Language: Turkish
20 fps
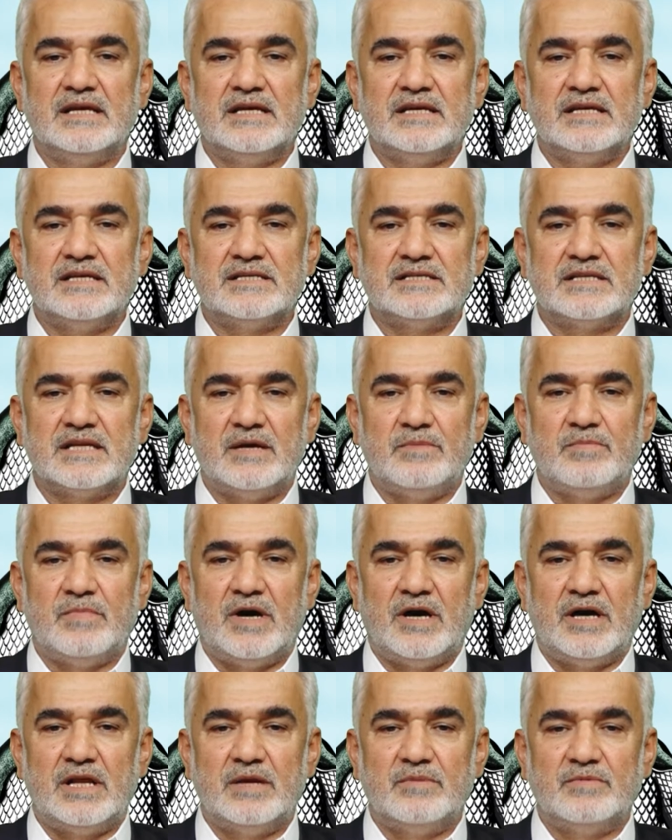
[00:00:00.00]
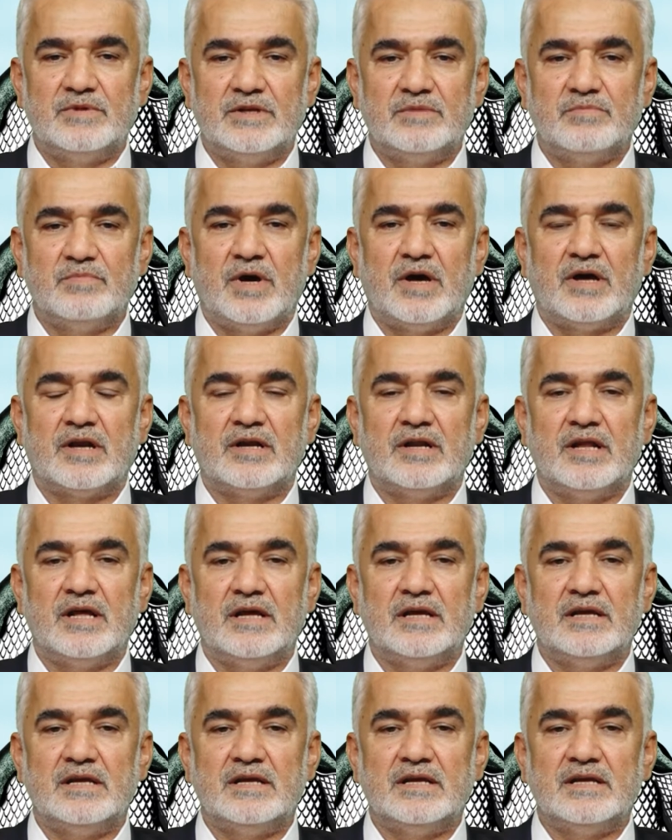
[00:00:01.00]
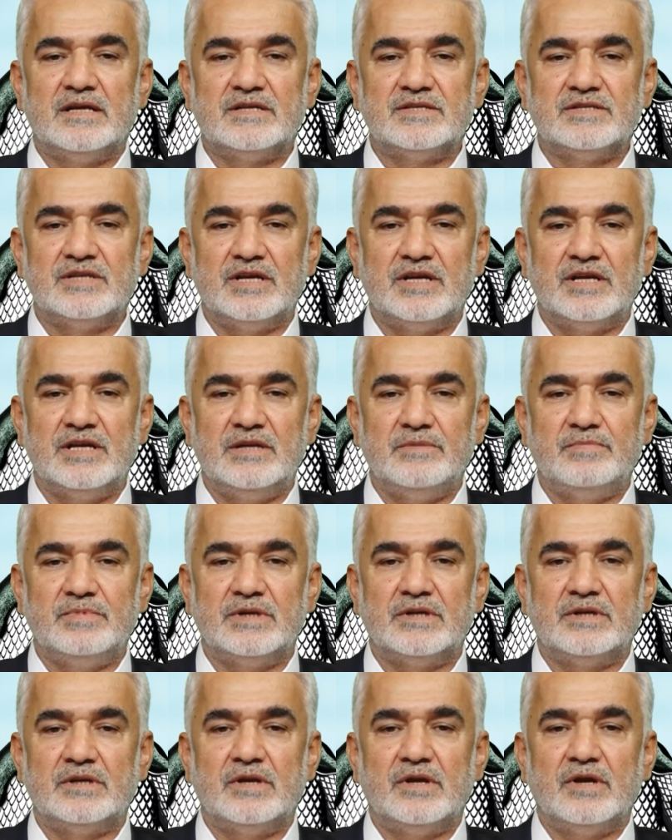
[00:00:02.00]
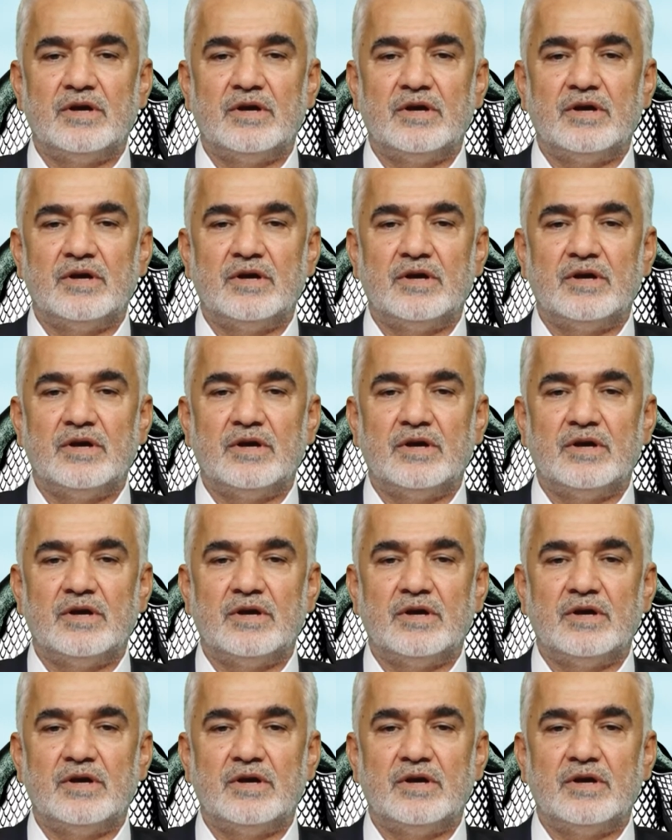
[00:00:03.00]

İslam aleminin bağrına zehirli bir